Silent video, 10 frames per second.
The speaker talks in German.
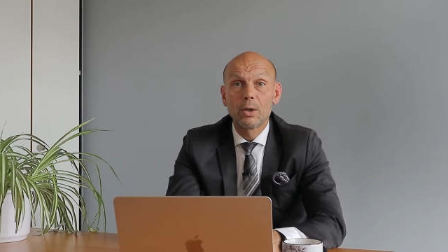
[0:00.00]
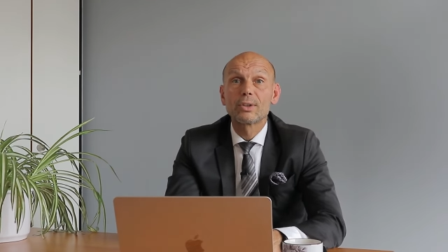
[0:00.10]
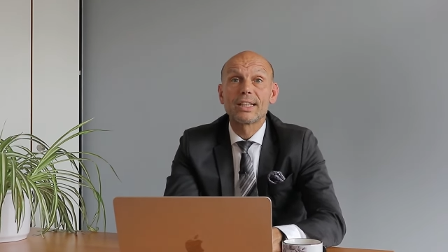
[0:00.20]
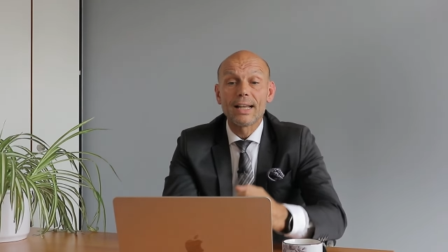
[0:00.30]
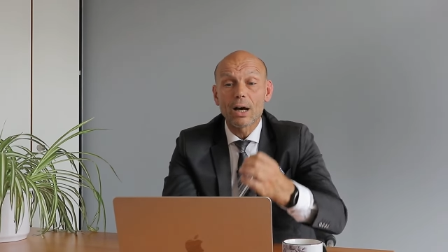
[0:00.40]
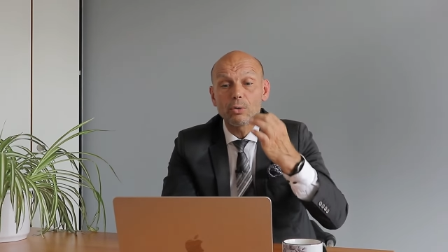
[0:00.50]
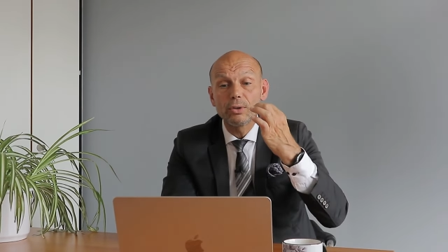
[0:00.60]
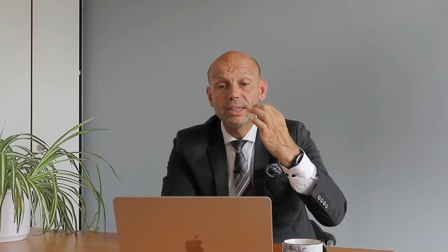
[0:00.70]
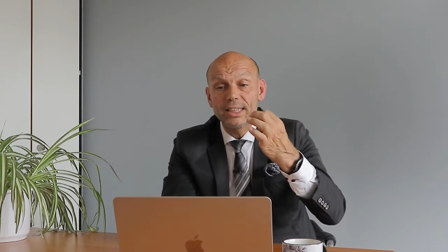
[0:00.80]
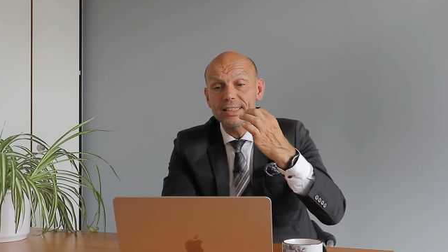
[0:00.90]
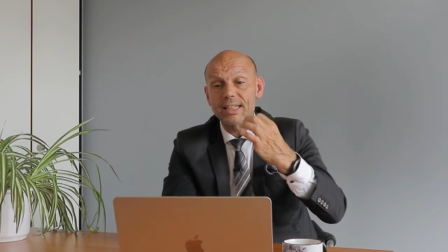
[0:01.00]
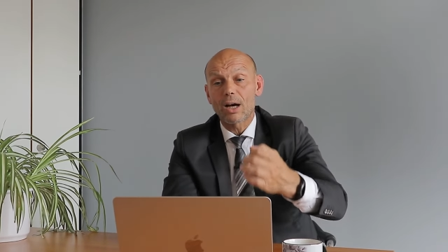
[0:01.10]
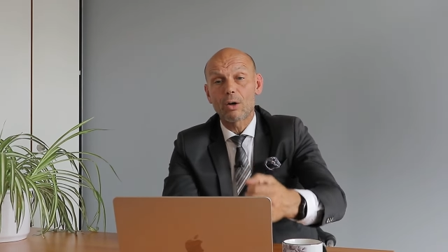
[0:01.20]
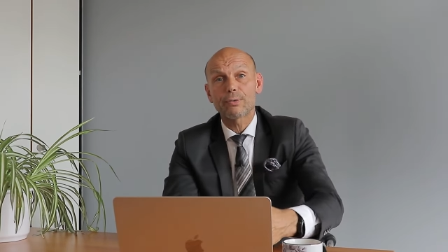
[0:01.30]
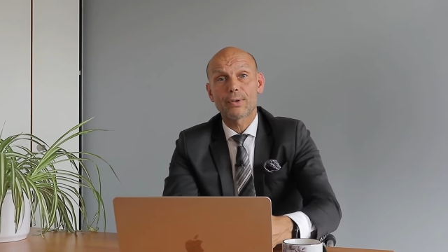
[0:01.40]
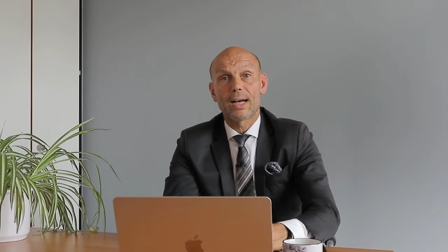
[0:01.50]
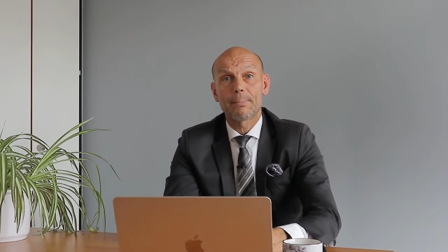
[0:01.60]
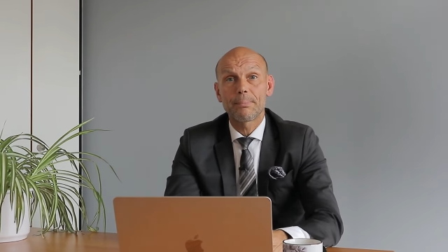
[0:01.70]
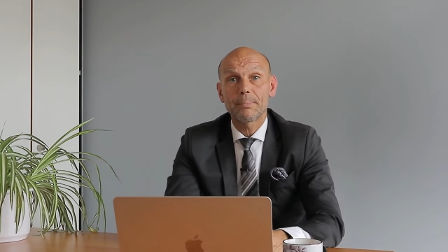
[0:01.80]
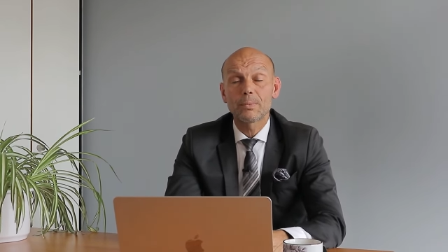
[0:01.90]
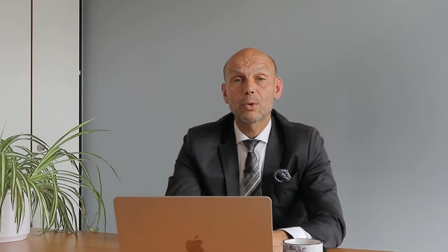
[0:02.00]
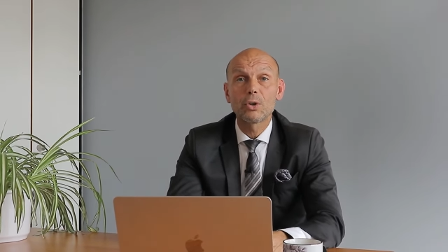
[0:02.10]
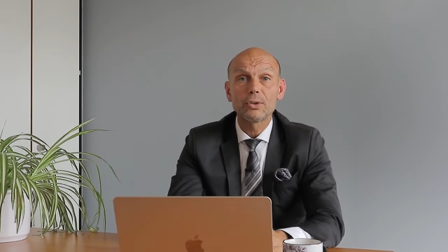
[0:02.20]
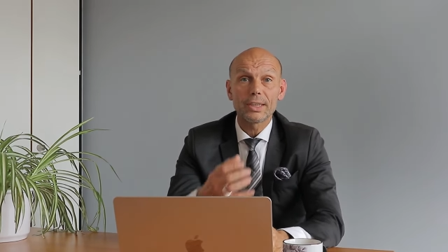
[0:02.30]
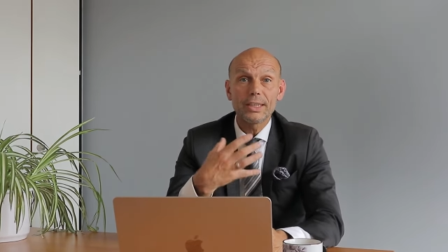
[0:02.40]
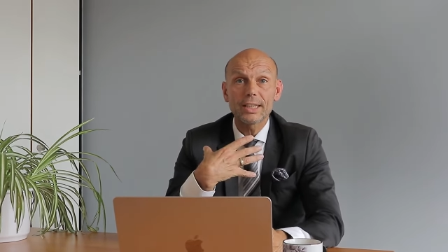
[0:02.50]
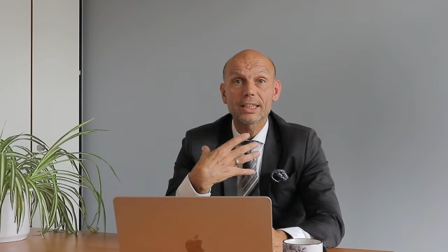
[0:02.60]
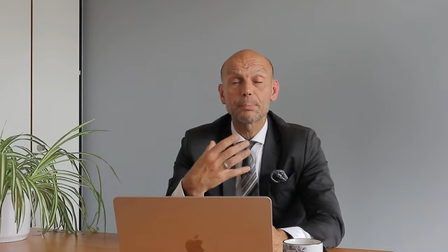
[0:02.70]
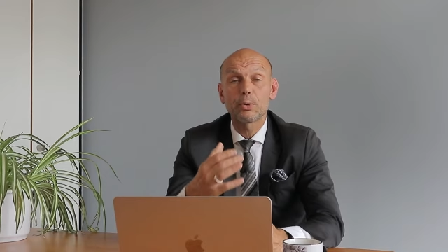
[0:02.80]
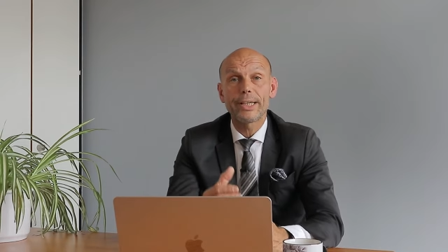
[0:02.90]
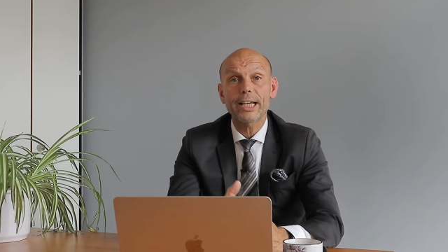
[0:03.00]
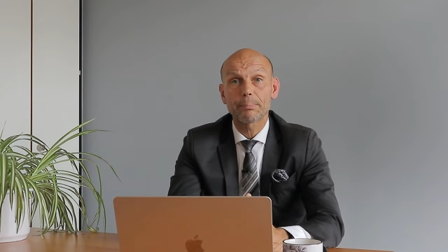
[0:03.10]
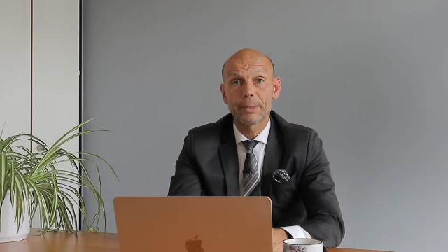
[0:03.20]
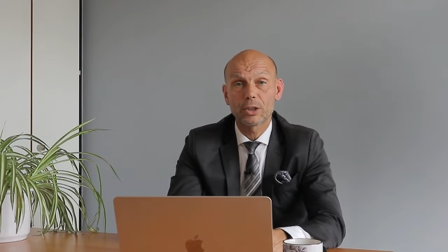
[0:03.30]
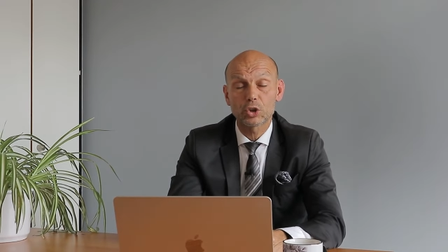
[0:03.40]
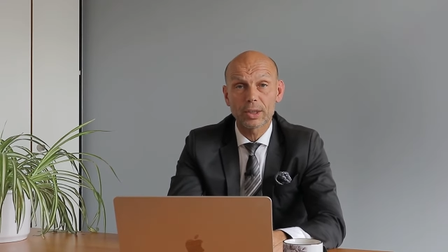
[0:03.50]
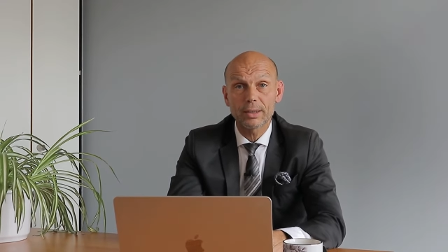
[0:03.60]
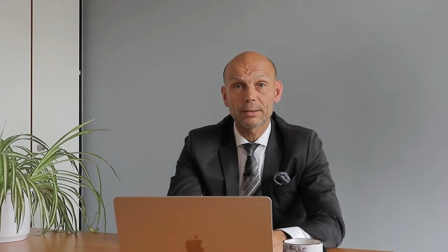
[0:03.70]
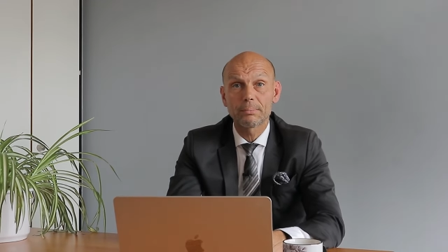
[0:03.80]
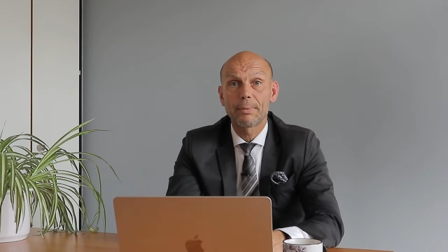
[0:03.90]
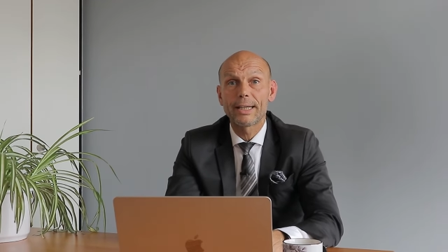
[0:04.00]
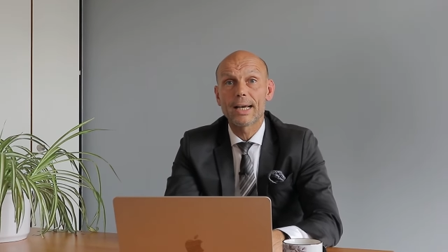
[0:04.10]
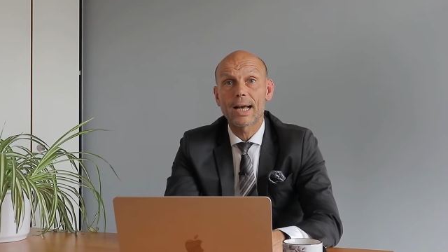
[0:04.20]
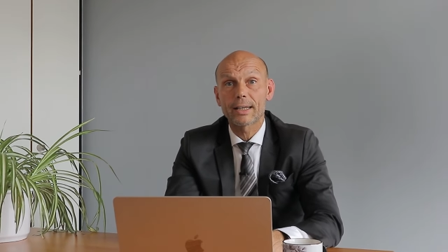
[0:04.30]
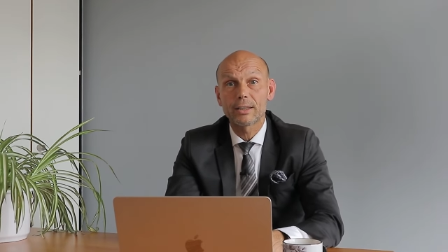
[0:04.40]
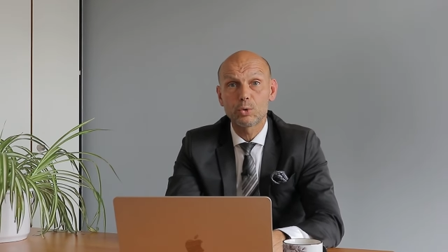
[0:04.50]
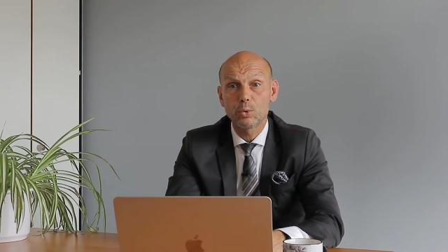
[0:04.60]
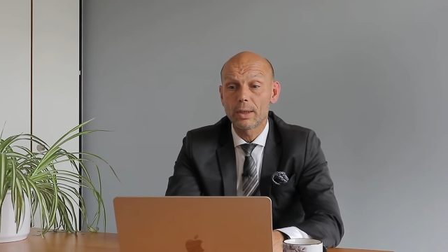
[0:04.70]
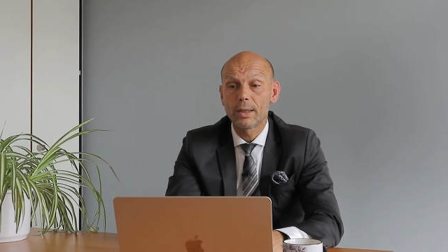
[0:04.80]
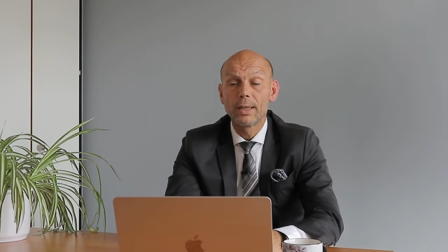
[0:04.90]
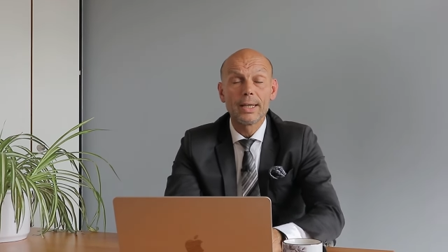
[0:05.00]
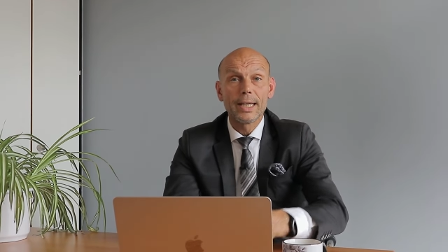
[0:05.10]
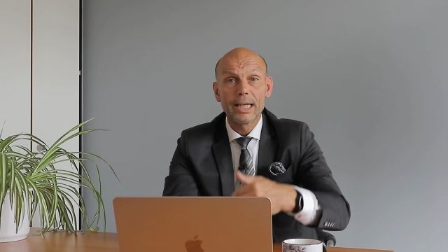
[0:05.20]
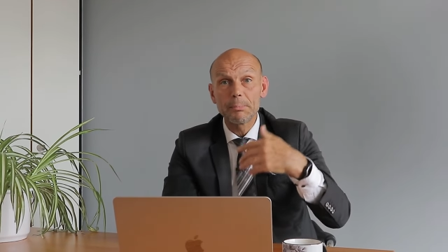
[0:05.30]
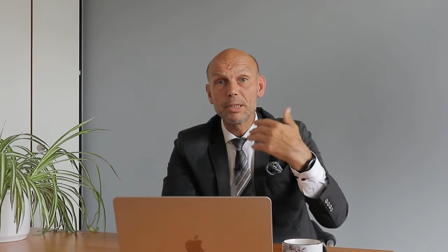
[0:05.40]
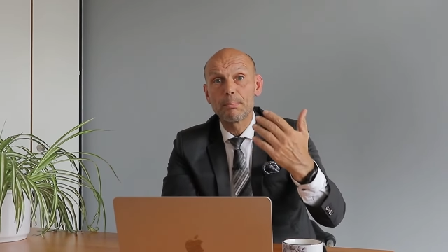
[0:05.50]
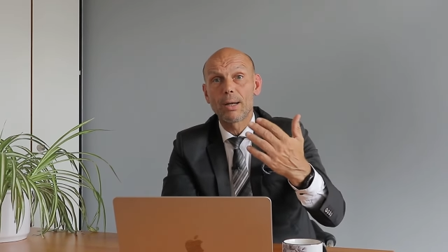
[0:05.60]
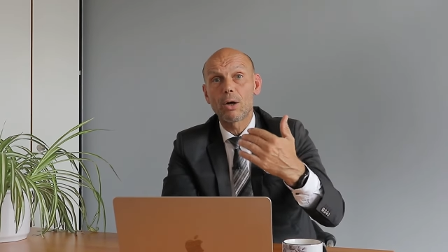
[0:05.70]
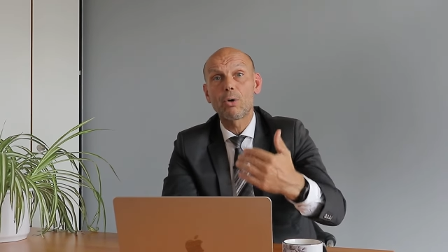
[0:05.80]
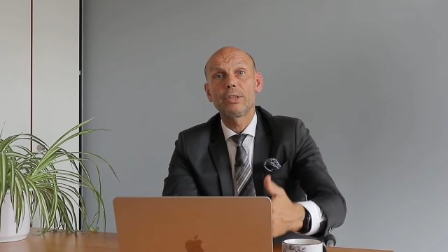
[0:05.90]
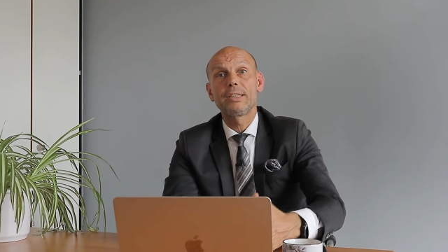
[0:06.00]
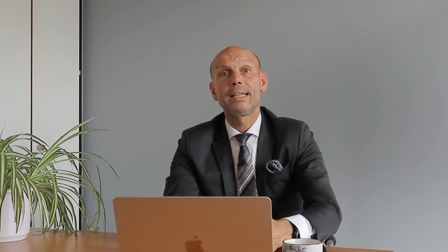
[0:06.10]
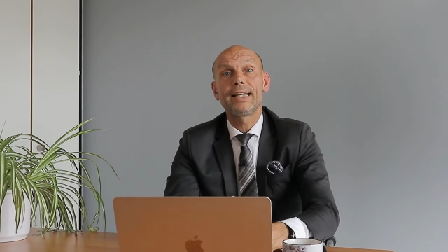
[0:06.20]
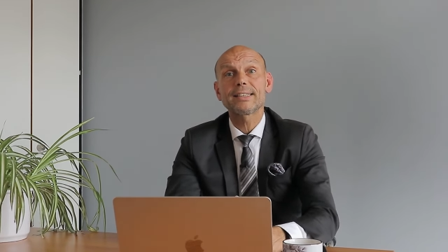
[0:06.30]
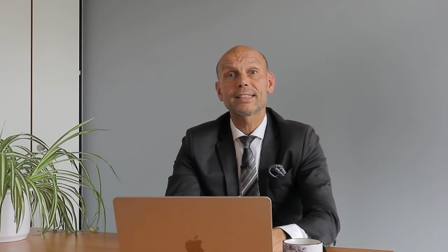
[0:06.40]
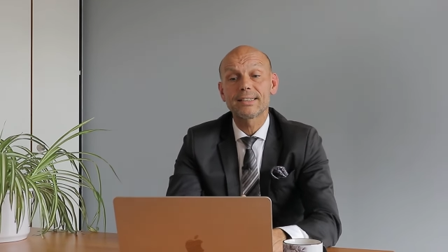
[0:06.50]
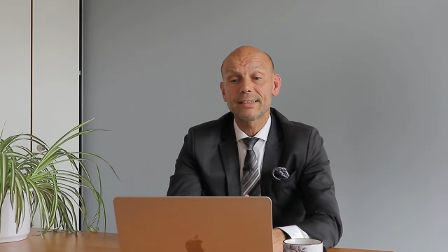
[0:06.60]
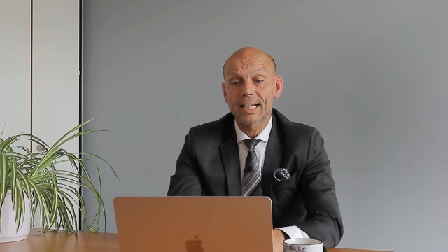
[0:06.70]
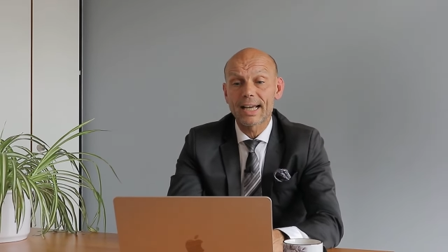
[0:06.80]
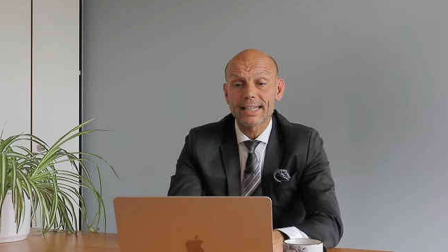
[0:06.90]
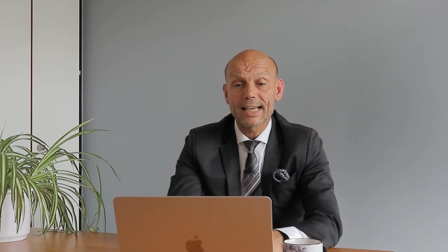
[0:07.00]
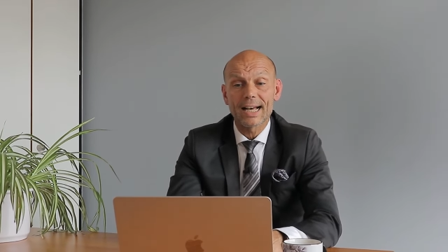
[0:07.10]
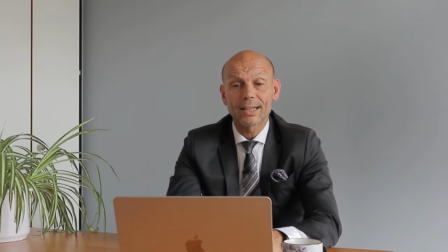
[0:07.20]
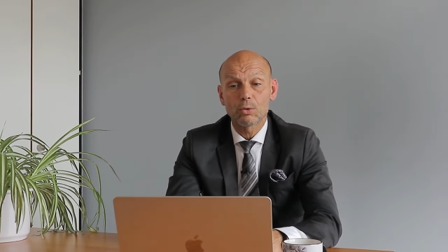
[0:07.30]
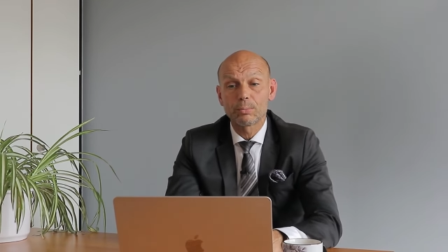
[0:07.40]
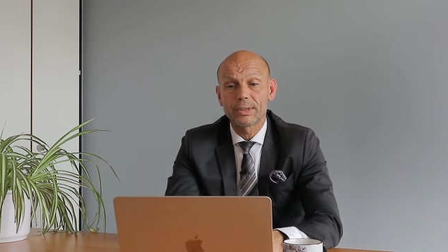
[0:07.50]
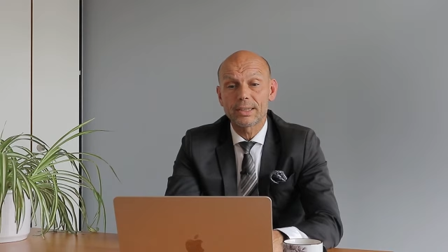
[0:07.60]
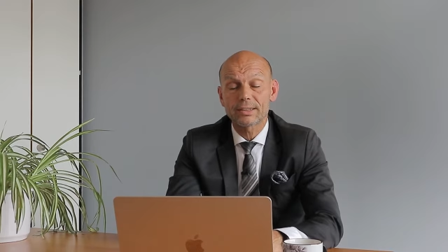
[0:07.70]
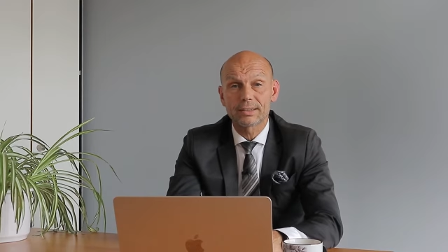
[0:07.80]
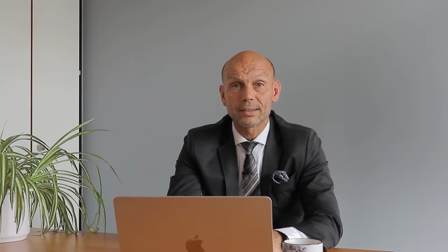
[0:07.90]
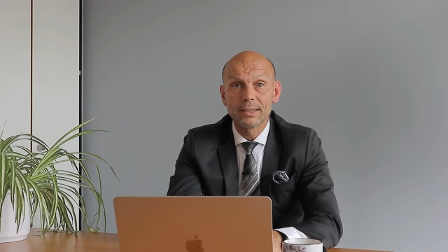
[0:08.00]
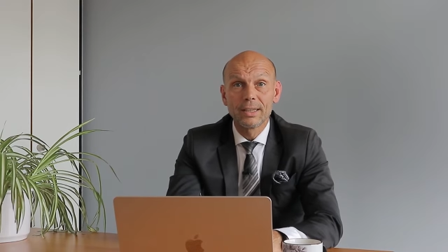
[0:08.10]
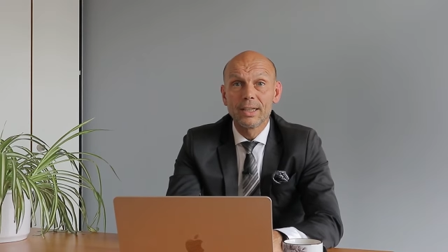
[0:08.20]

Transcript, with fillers: Und genau diese Aufgaben konnte ich als Projektmanager bei der Agentur Himmelblau in den letzten drei Jahren umsetzen.